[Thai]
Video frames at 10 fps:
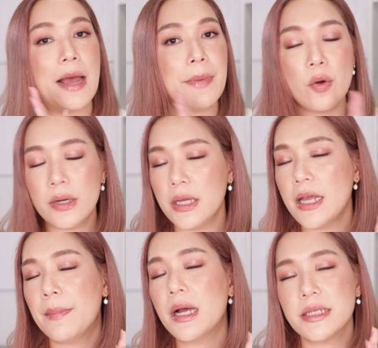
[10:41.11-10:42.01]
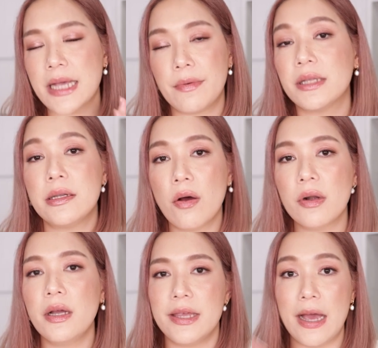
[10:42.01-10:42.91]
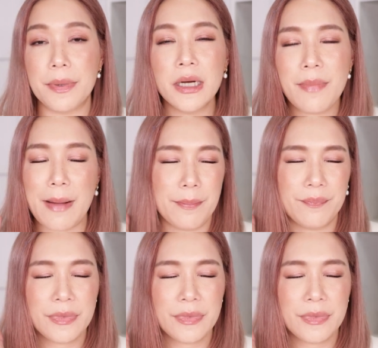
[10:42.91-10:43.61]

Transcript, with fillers: ถ้าเป็นคนที่ยังไม่เคยใช้เรตินอลเลยอย่าเพิ่งแบบ